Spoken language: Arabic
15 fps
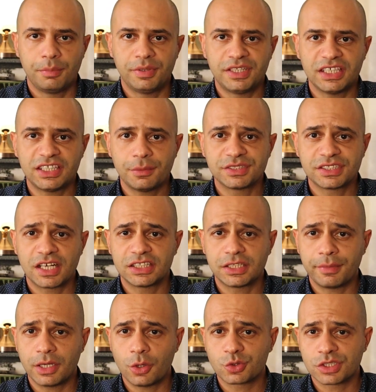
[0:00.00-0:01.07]
بداية من سنة
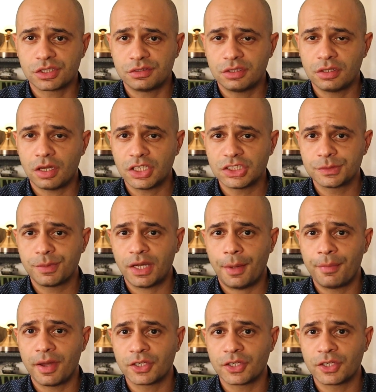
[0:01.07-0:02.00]
68 أصبح